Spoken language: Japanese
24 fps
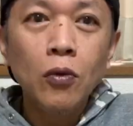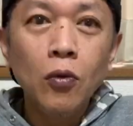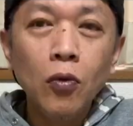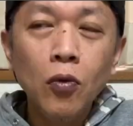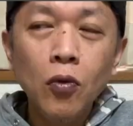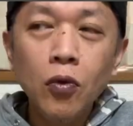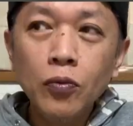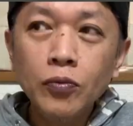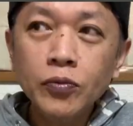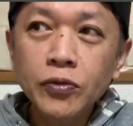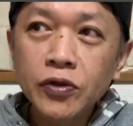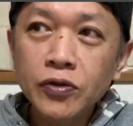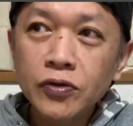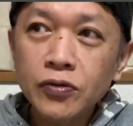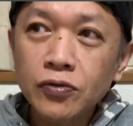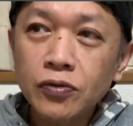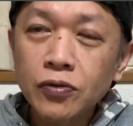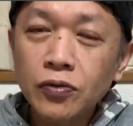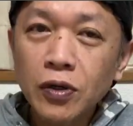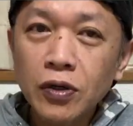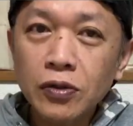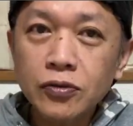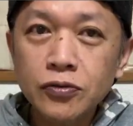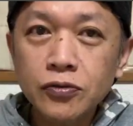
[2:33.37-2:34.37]
お味
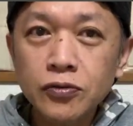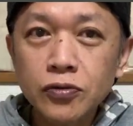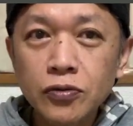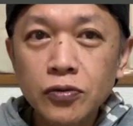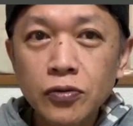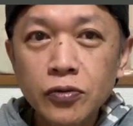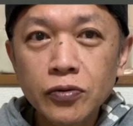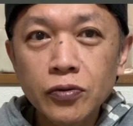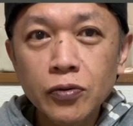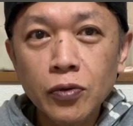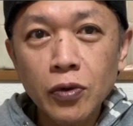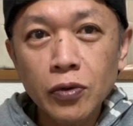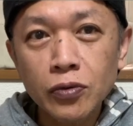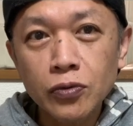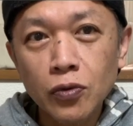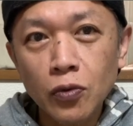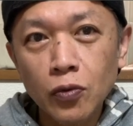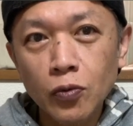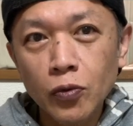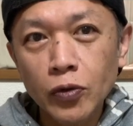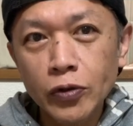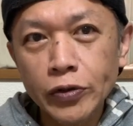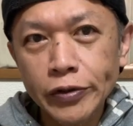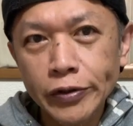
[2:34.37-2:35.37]
噌が強いのかと
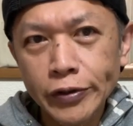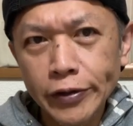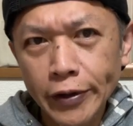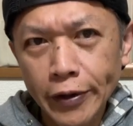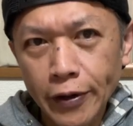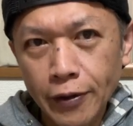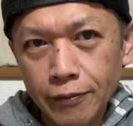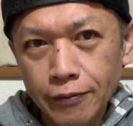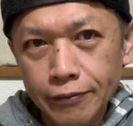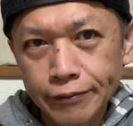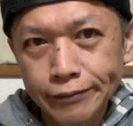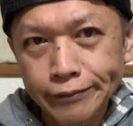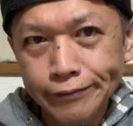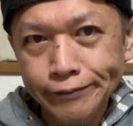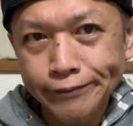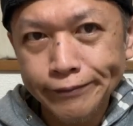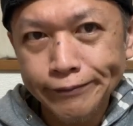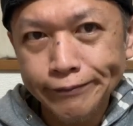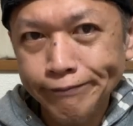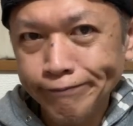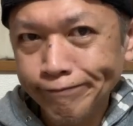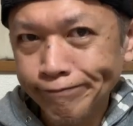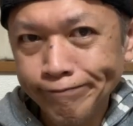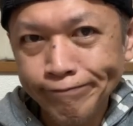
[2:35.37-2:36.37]
思いきや。
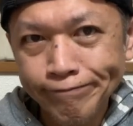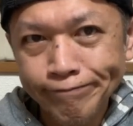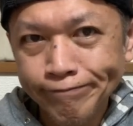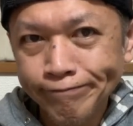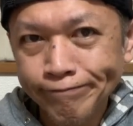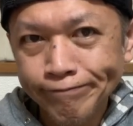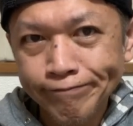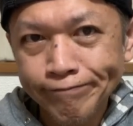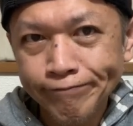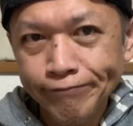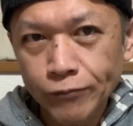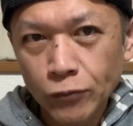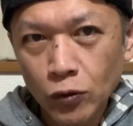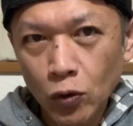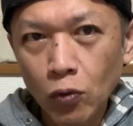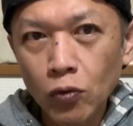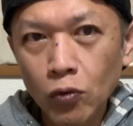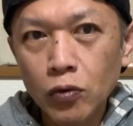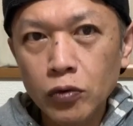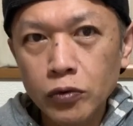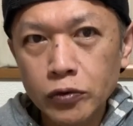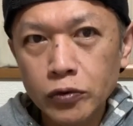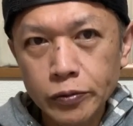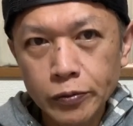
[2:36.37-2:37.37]
うん。
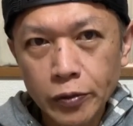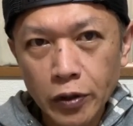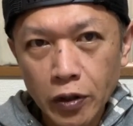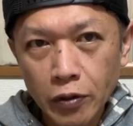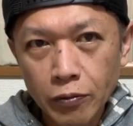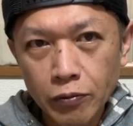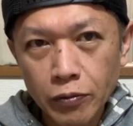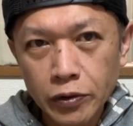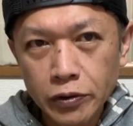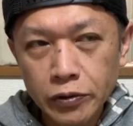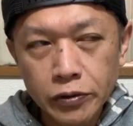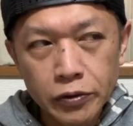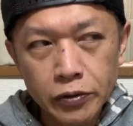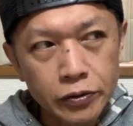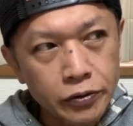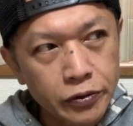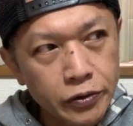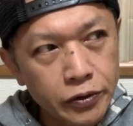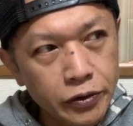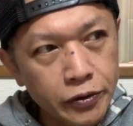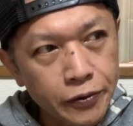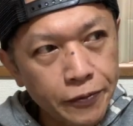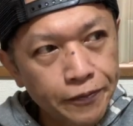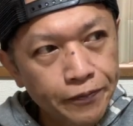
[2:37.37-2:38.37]
豚骨も頑張ってる
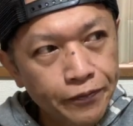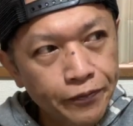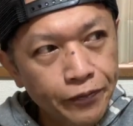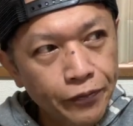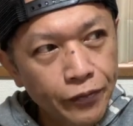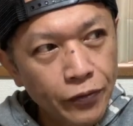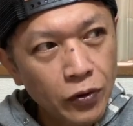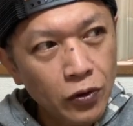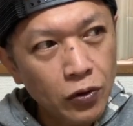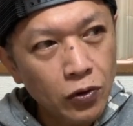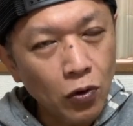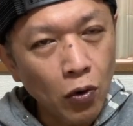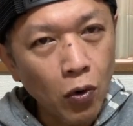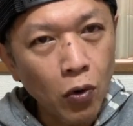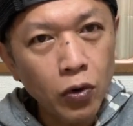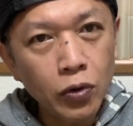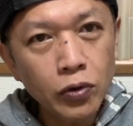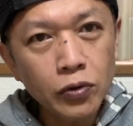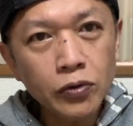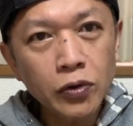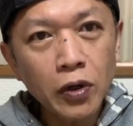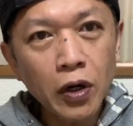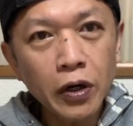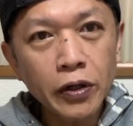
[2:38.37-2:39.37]
し、
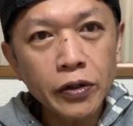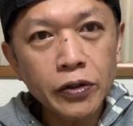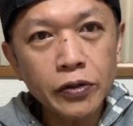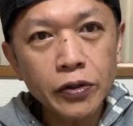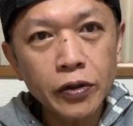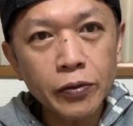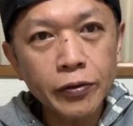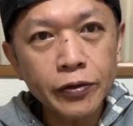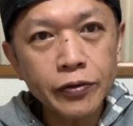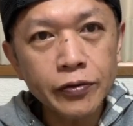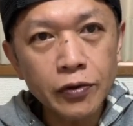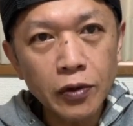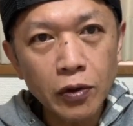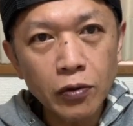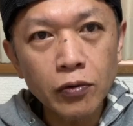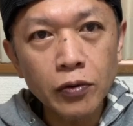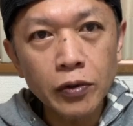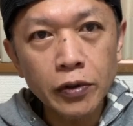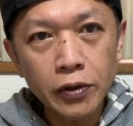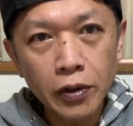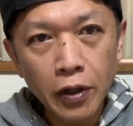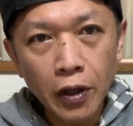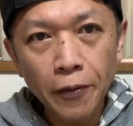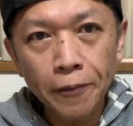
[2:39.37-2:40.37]
魚粉入ってますね、こ
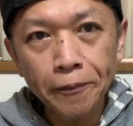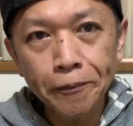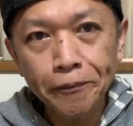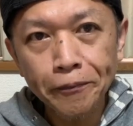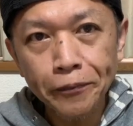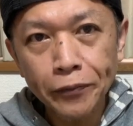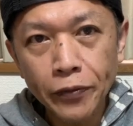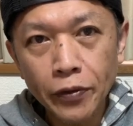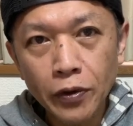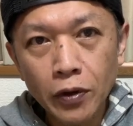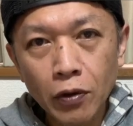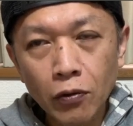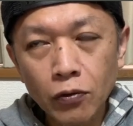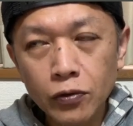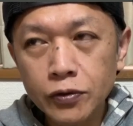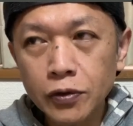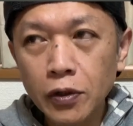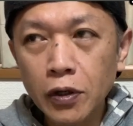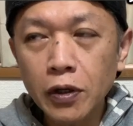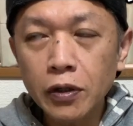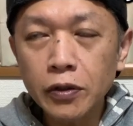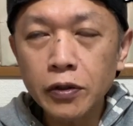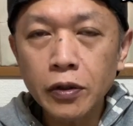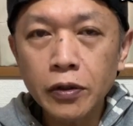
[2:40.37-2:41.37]
れね。お
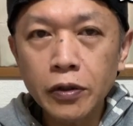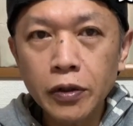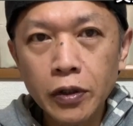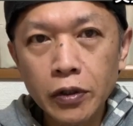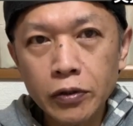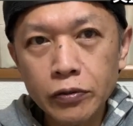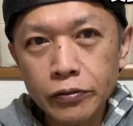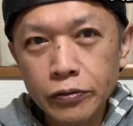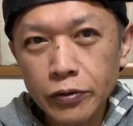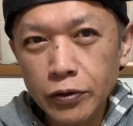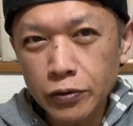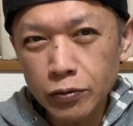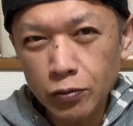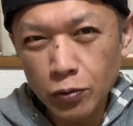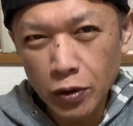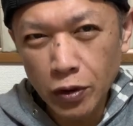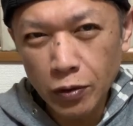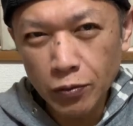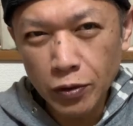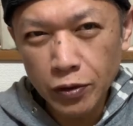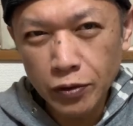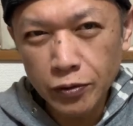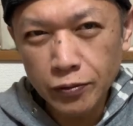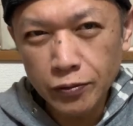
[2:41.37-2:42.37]
魚系の出汁も
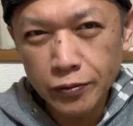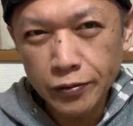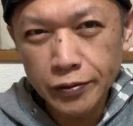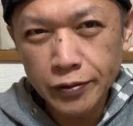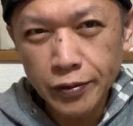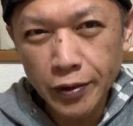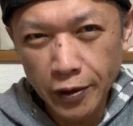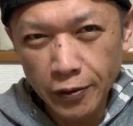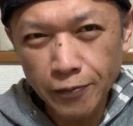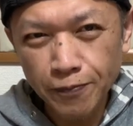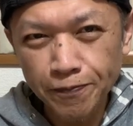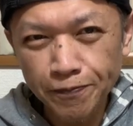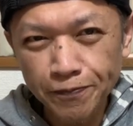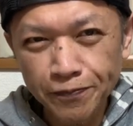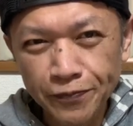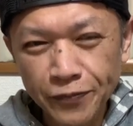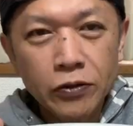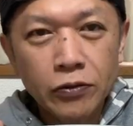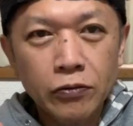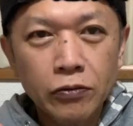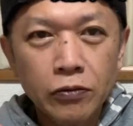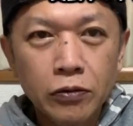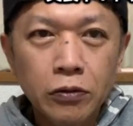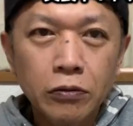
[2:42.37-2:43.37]
頑張ってます。はい。
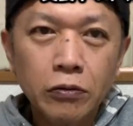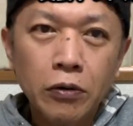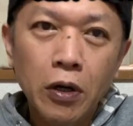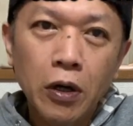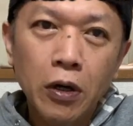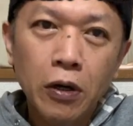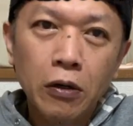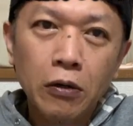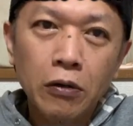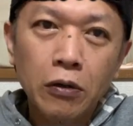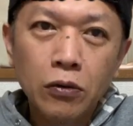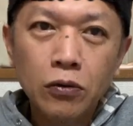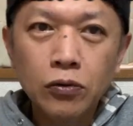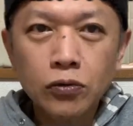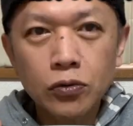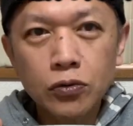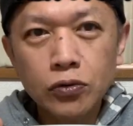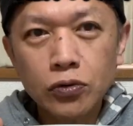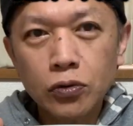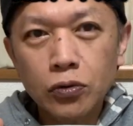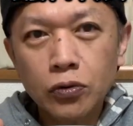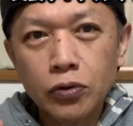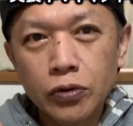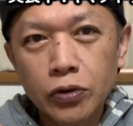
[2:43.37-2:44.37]
それでは、この
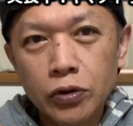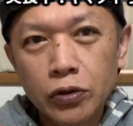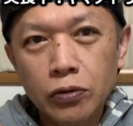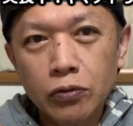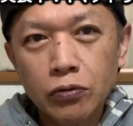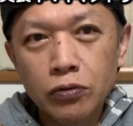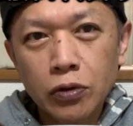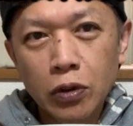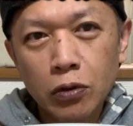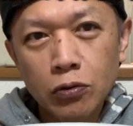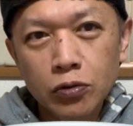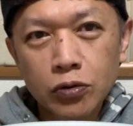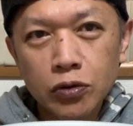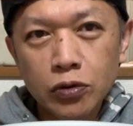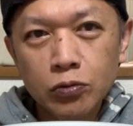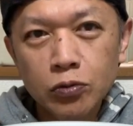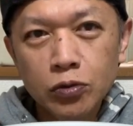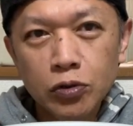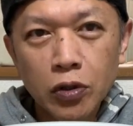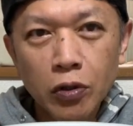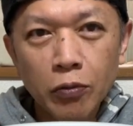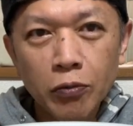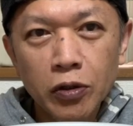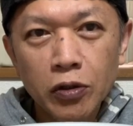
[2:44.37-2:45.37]
商品を楽し
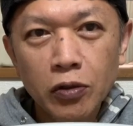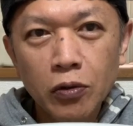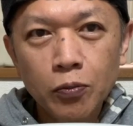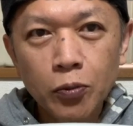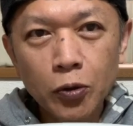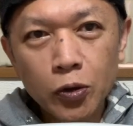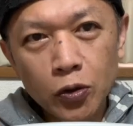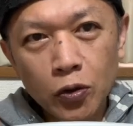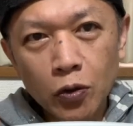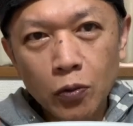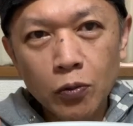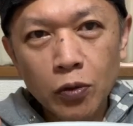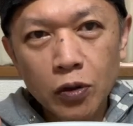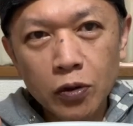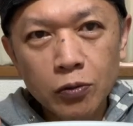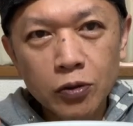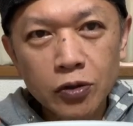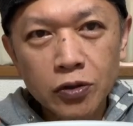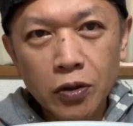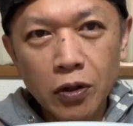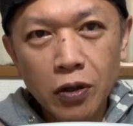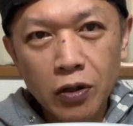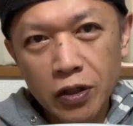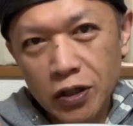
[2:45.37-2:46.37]
むためのポイント参りま
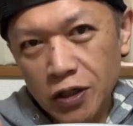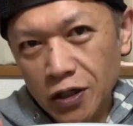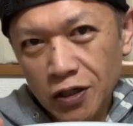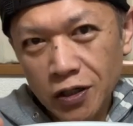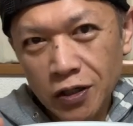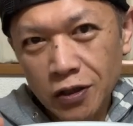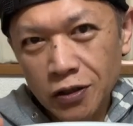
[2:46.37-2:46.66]
しょう。この